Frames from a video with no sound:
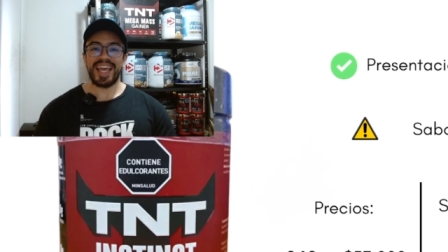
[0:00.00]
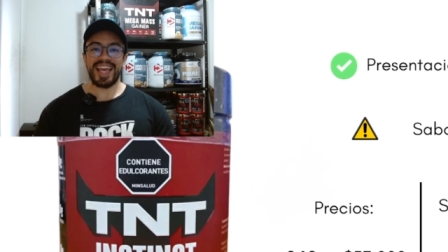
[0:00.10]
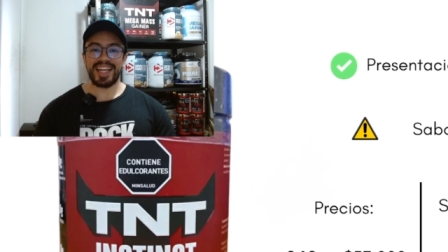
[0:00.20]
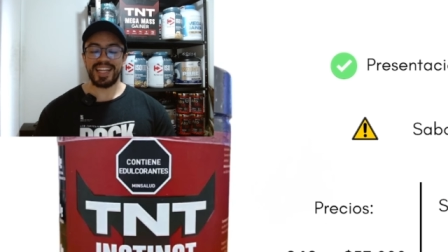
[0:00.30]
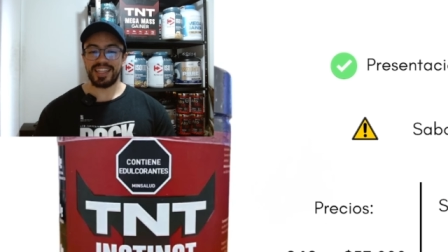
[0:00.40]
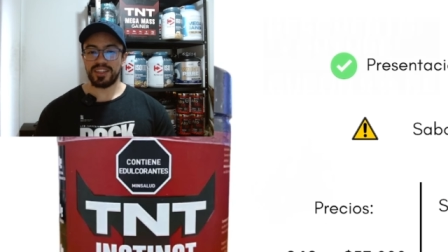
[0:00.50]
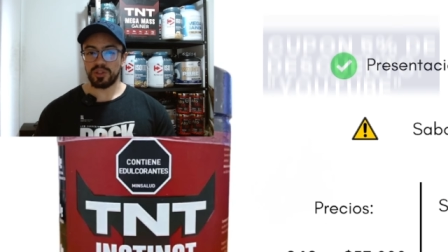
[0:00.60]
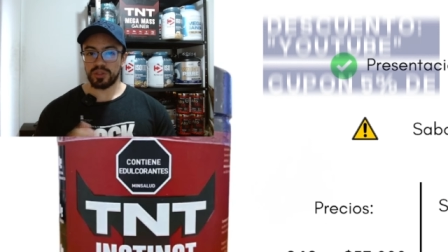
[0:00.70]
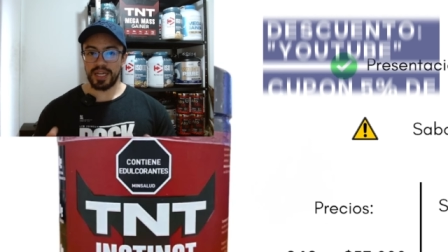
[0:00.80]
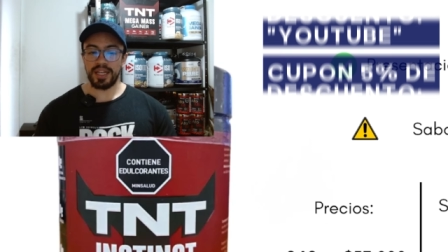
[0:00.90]
en el
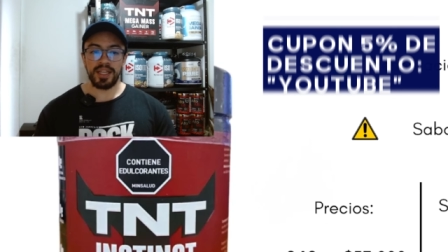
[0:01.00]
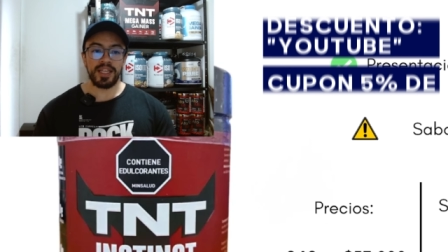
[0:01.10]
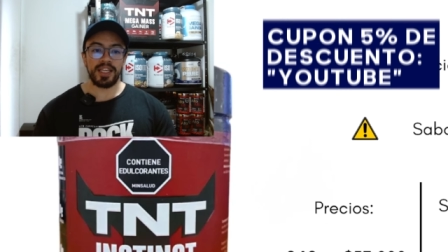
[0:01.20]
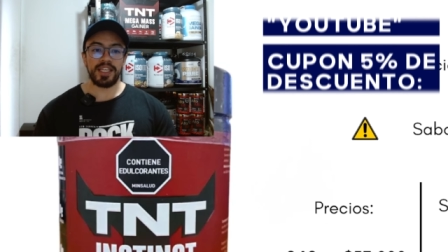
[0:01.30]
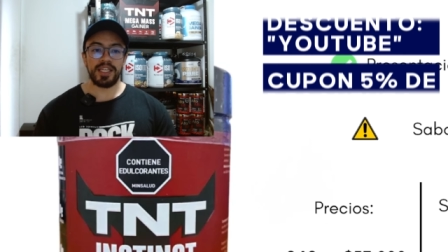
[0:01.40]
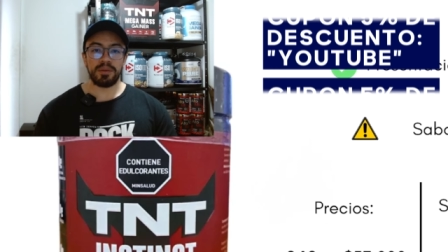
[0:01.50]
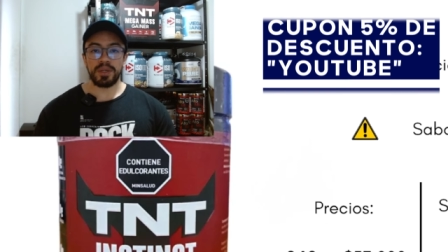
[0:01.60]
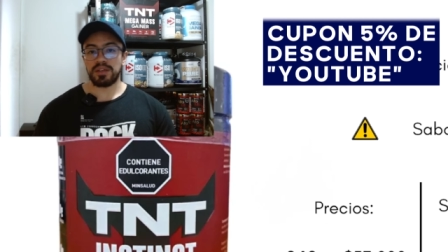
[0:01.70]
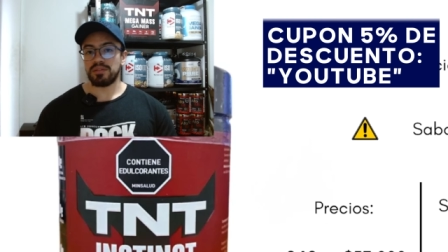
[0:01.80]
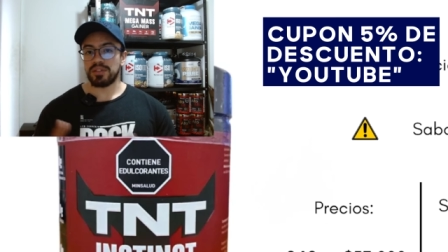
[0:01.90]
total. Y
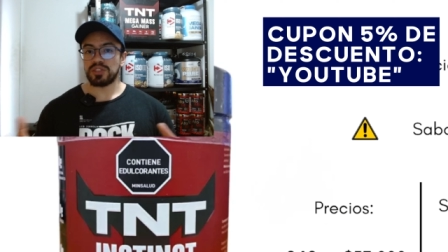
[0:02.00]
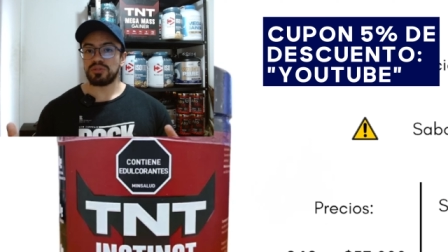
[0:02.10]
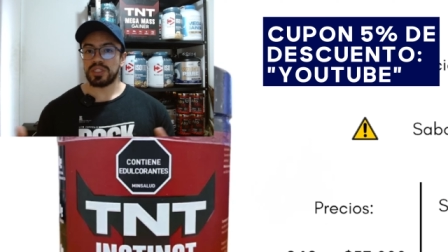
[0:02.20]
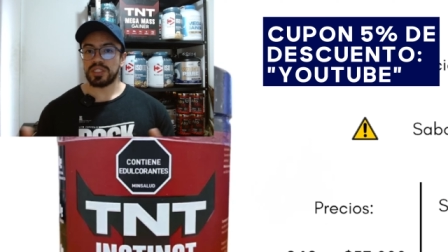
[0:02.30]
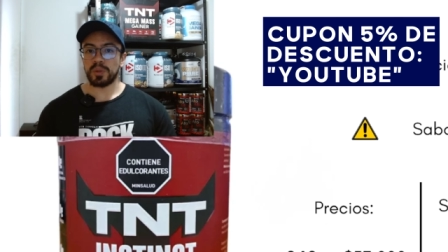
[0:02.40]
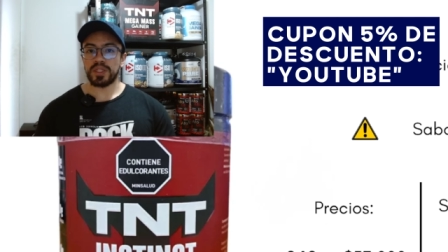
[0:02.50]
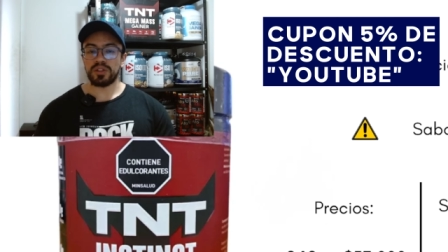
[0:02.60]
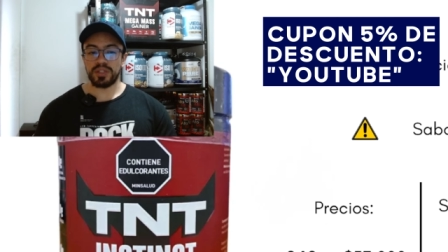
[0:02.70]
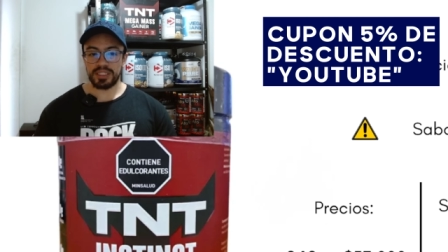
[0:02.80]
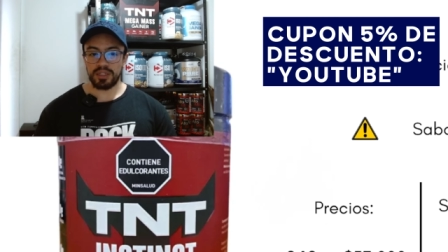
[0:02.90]
bueno, es un
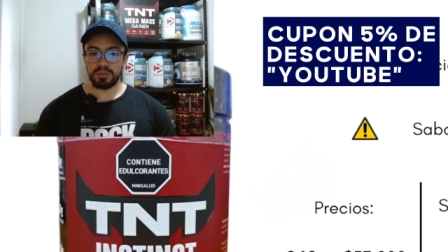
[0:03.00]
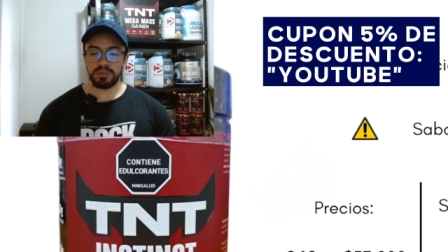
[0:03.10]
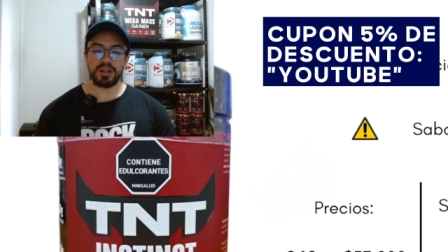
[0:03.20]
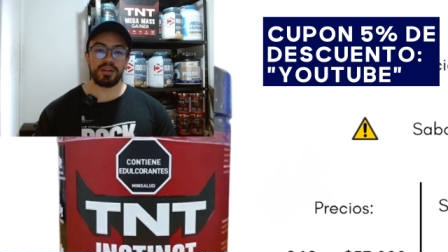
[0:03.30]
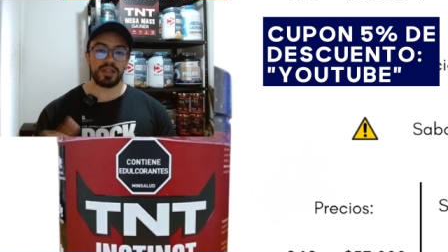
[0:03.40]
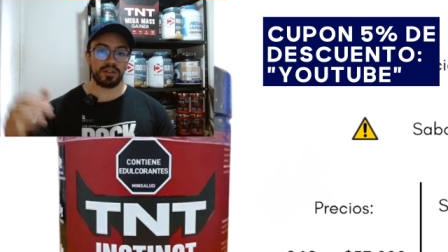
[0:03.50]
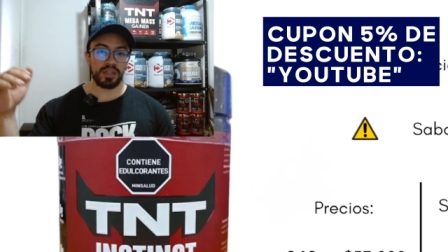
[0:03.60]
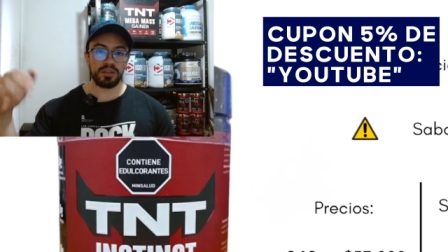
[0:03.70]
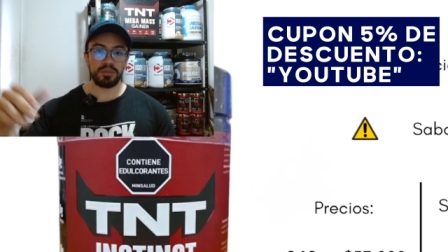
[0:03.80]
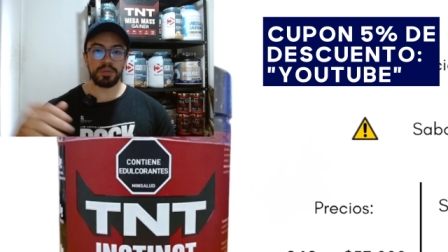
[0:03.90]
descuento que es acumulable con
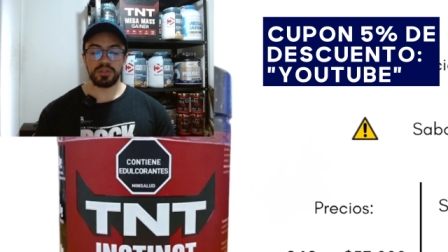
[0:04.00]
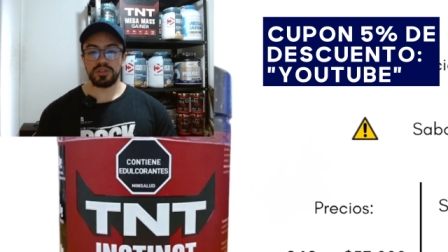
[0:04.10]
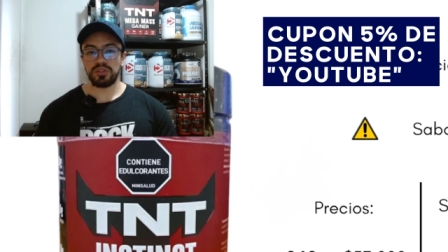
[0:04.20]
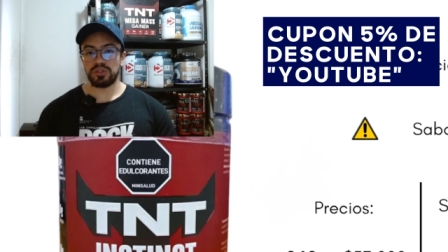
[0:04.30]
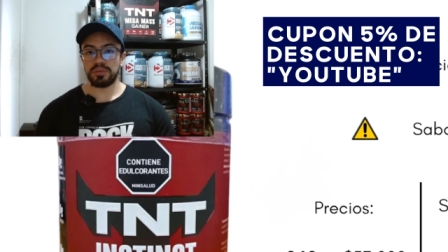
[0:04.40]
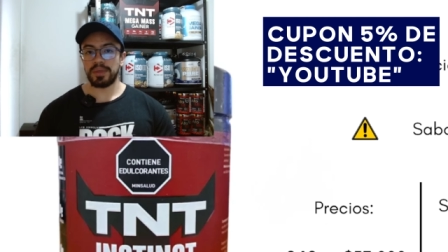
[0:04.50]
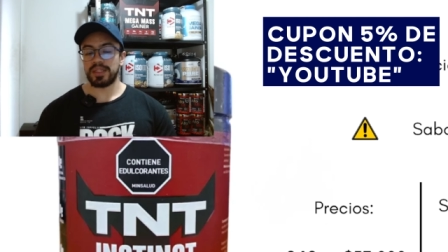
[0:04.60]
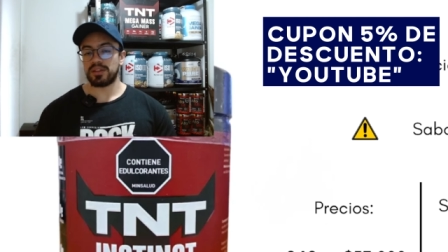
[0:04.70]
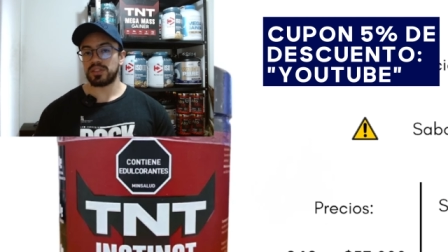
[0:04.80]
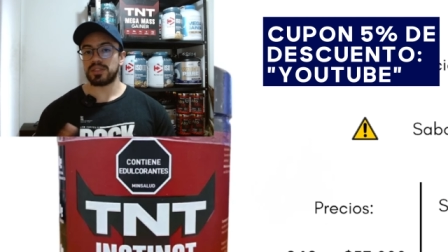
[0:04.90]
el cupón de YouTube,
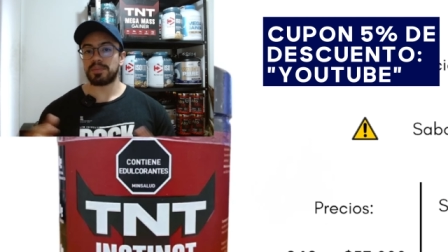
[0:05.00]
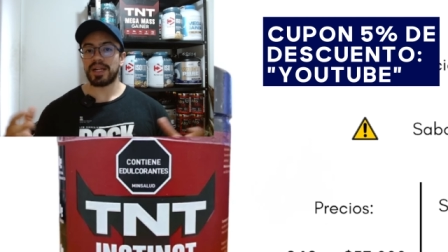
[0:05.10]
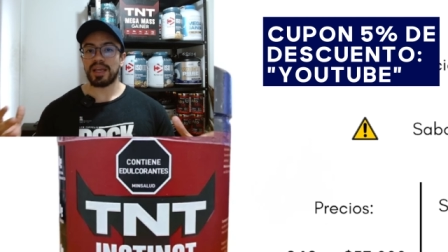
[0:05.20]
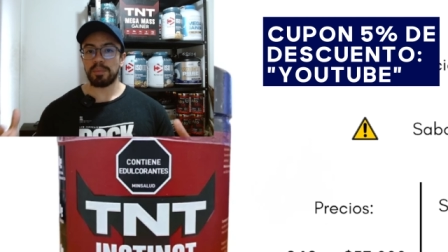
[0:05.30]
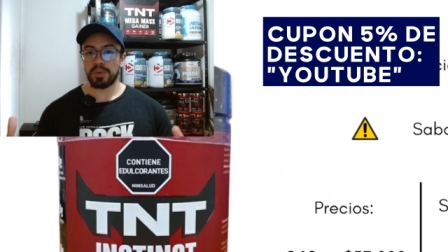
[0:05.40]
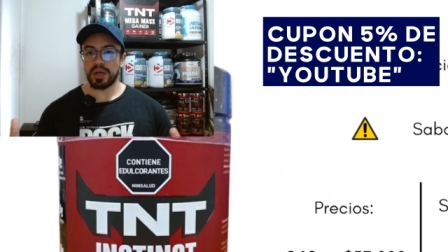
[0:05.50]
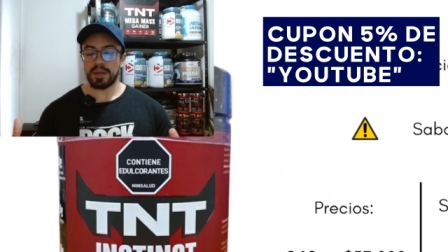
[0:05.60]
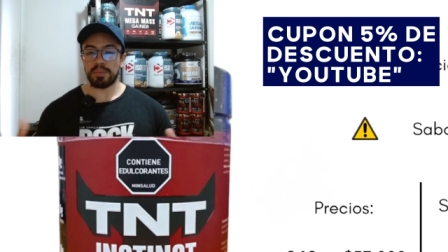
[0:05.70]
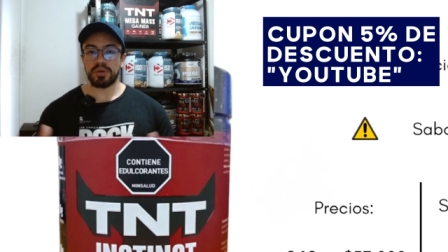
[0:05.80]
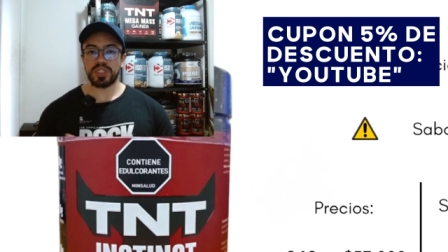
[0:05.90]
entonces para que puedan
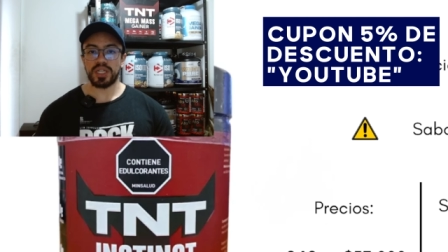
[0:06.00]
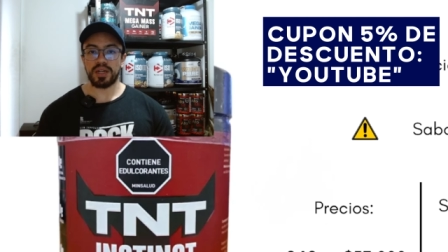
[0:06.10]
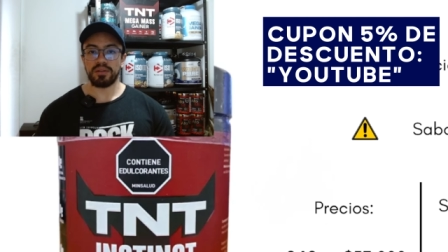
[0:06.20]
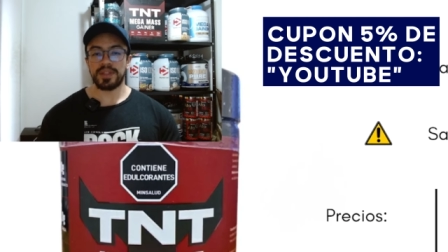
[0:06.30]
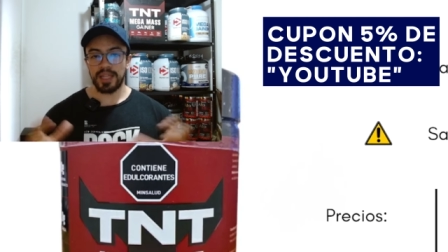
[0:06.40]
aprovecharlo.